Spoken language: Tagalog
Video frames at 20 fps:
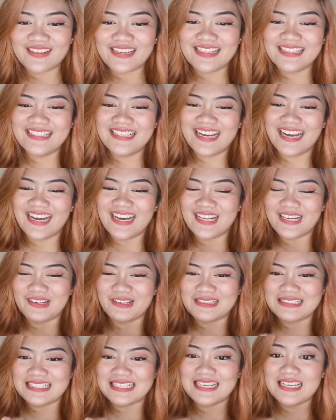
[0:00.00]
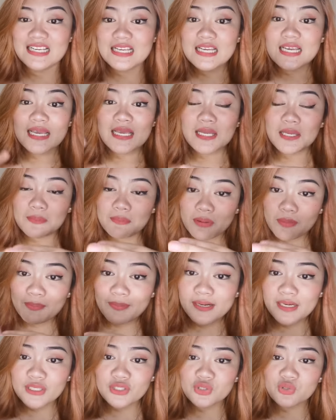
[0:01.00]
wala kayang karoon niya. Iba
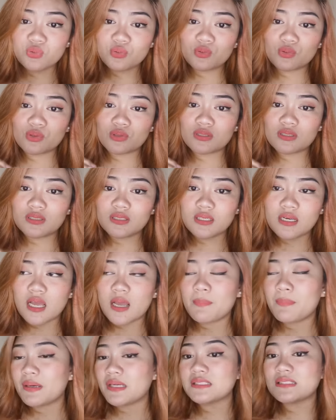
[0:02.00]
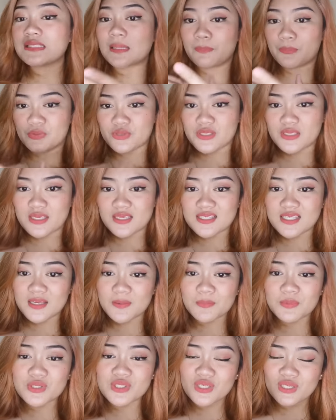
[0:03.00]
pa rin yung nakapagtapos. Kaya
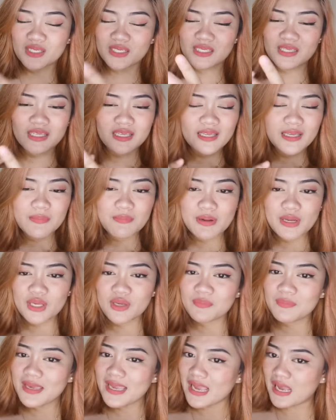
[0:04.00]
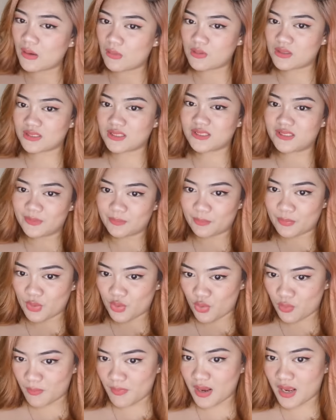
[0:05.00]
sabi ko iba yung may hawak na
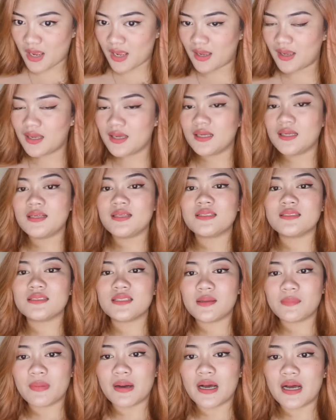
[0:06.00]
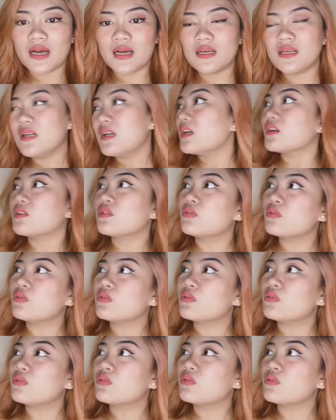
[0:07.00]
diploma. 'di ba?
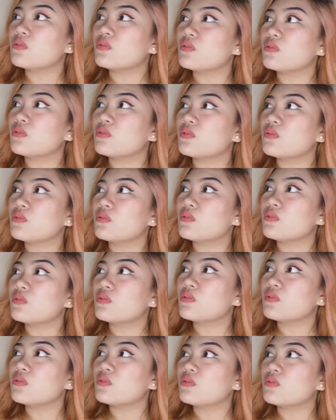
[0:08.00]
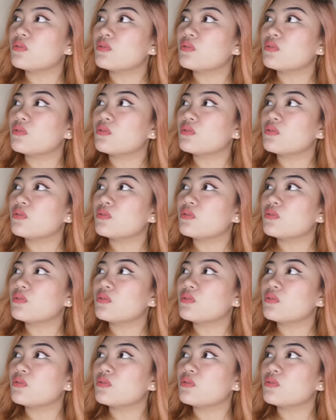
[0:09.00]
Kung babalik yung pagkakataon, yung